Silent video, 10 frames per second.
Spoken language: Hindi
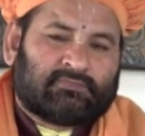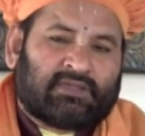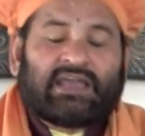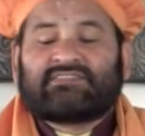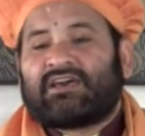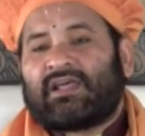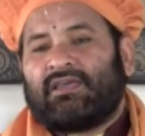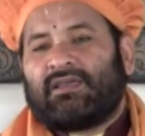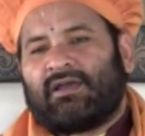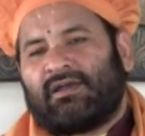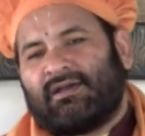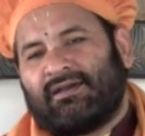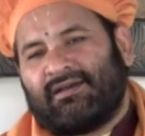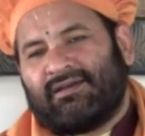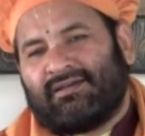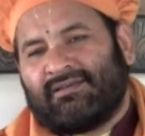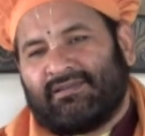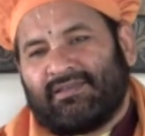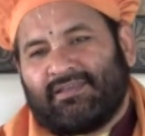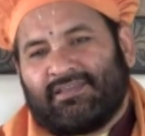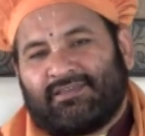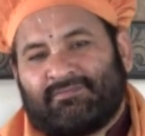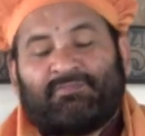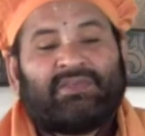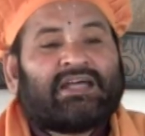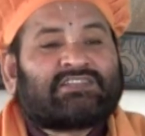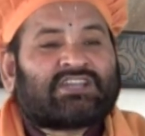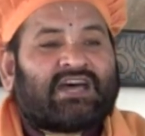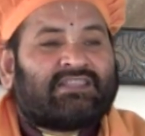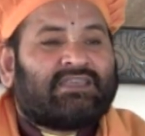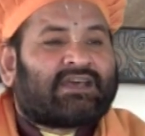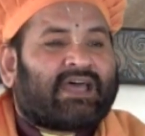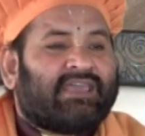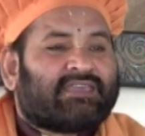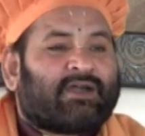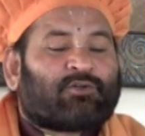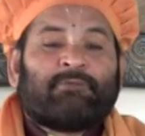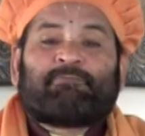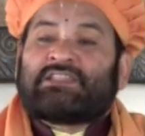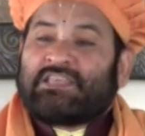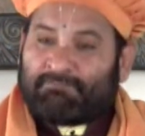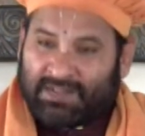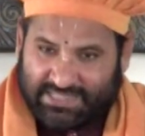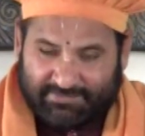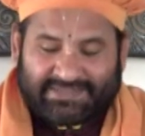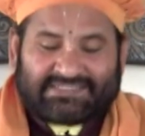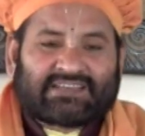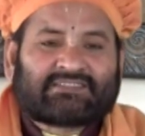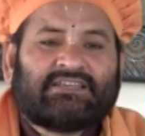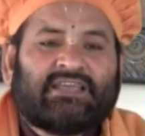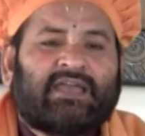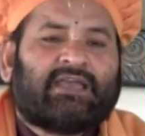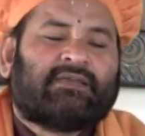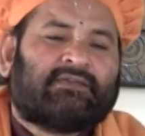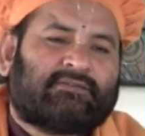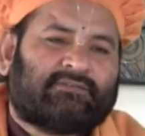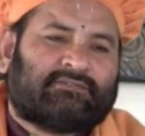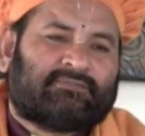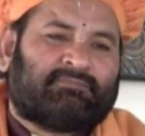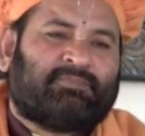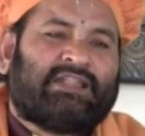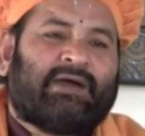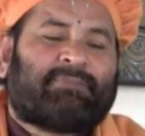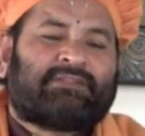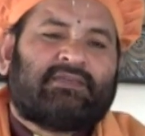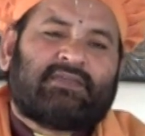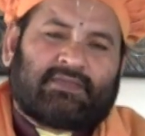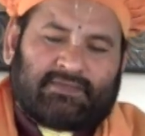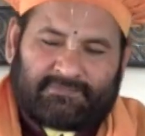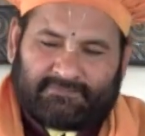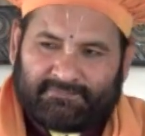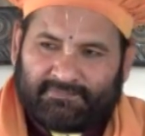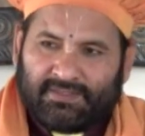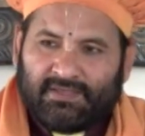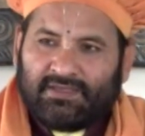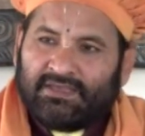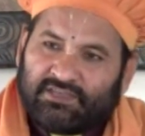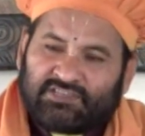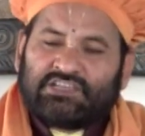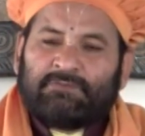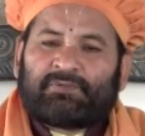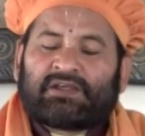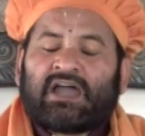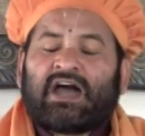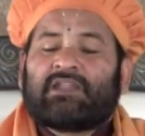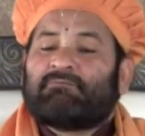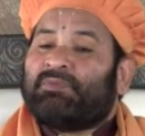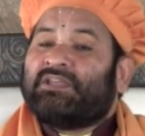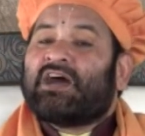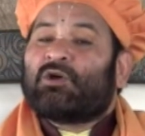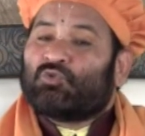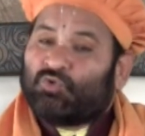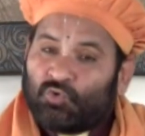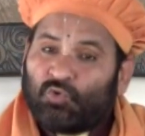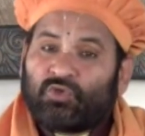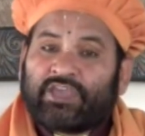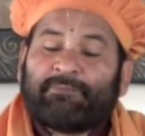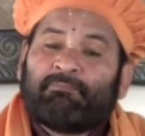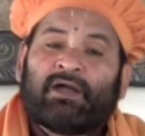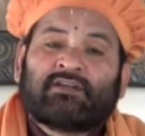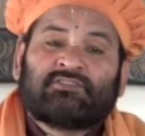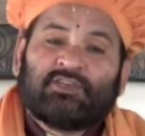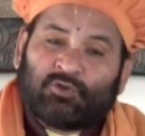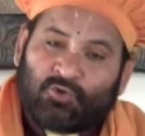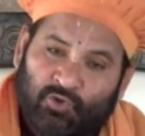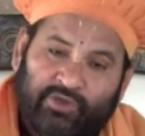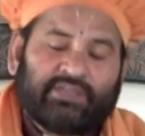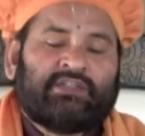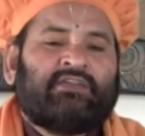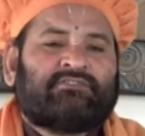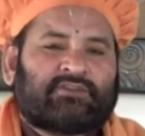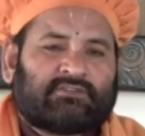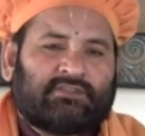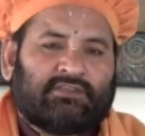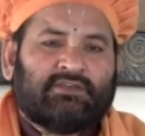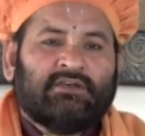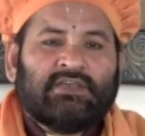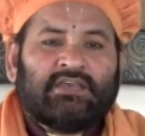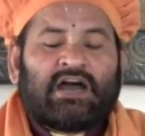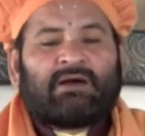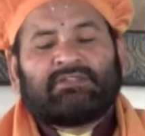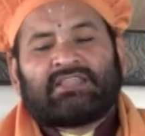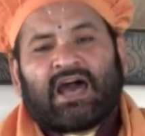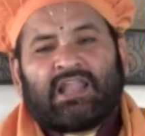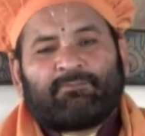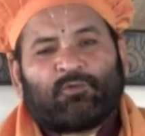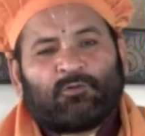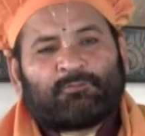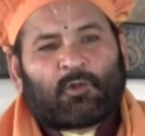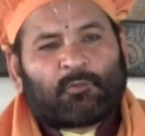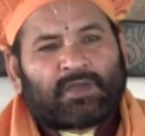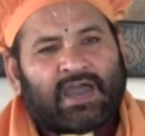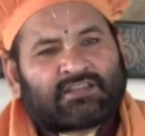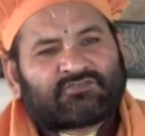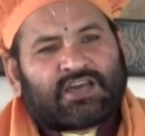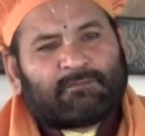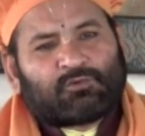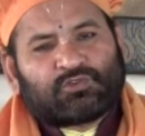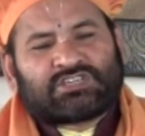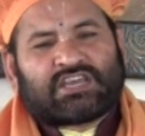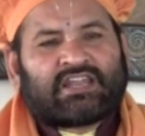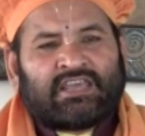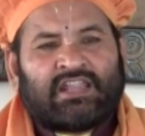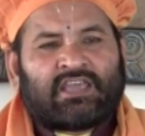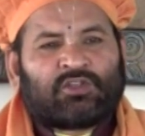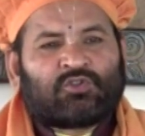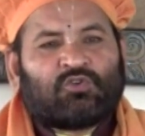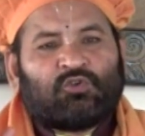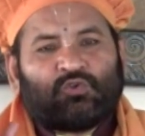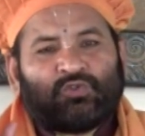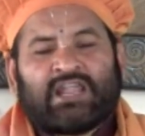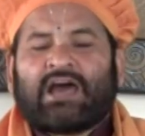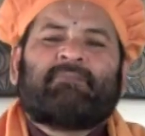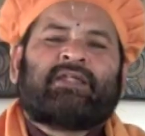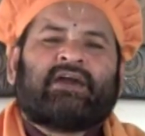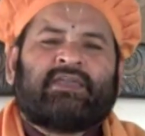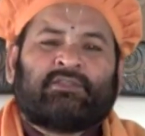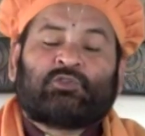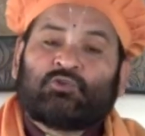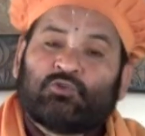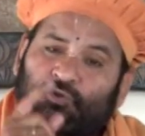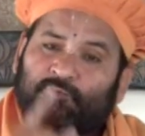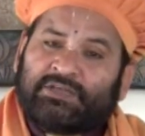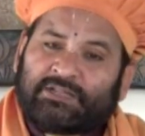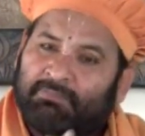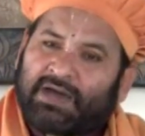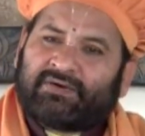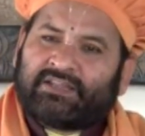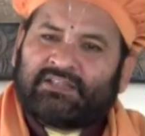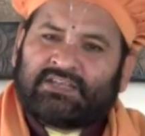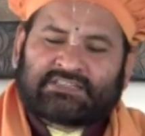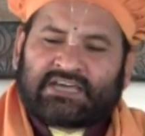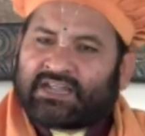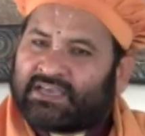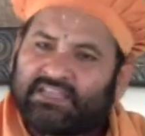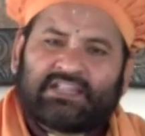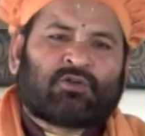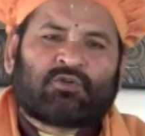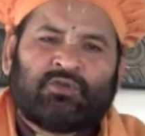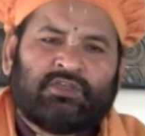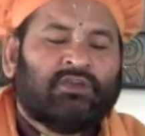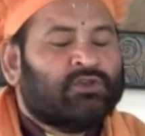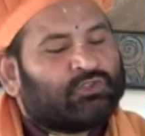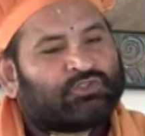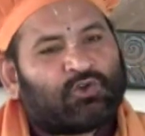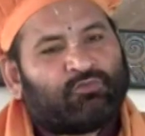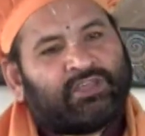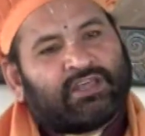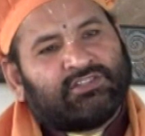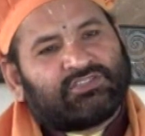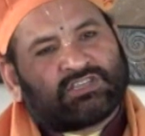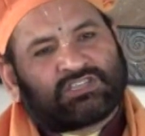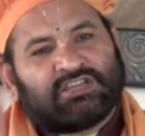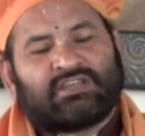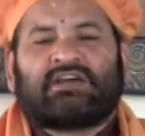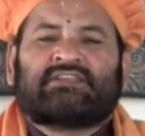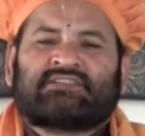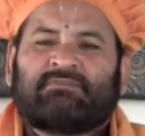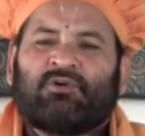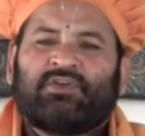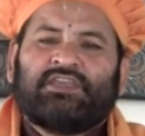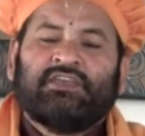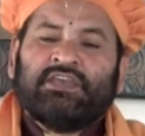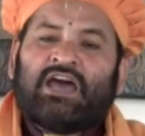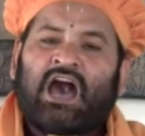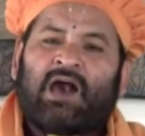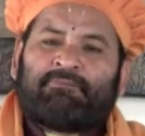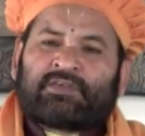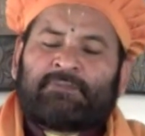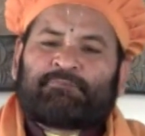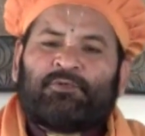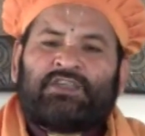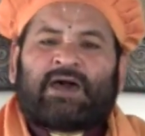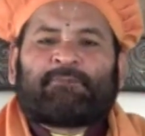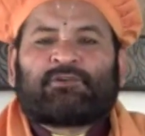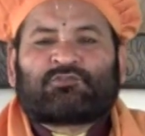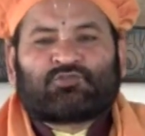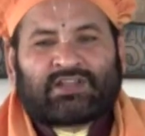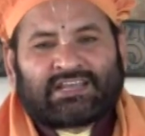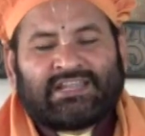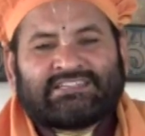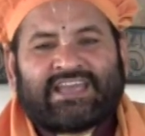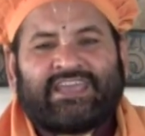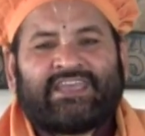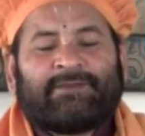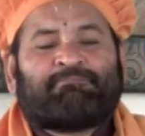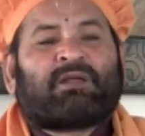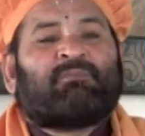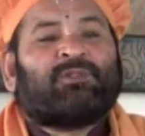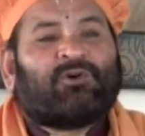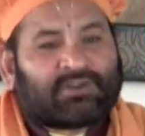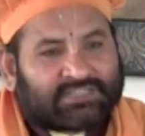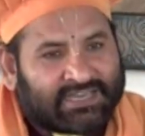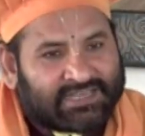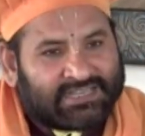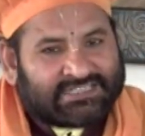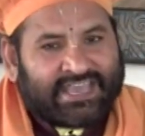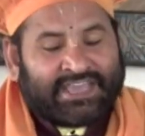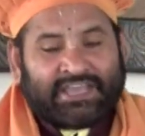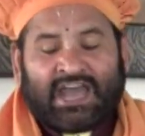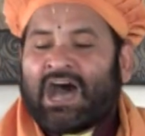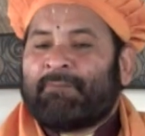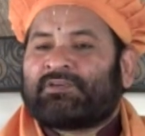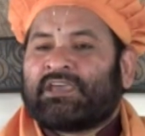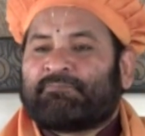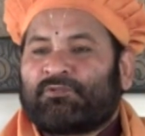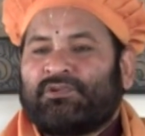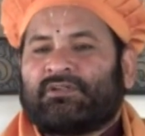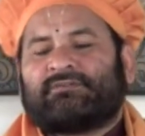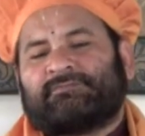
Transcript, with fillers: कैसा रहेगा बिना शादी कराए क्या कोई पति व्रता बन सकती है बिना पति के इसी प्रकार बिना गुरु के भक्ति हो ही नहीं सकती हम दान पुण्य परोपकार सब कुछ करें लेकिन गुरु ना बनाए तो गुरु बिन भव निधि तर ही ना कोई जो विरंच शंकर सम होई आपके पुण्य आपको स्वर्ग ले जाएंगे ब्रह्मलोक तक ले जाएंगे आपके पुण्य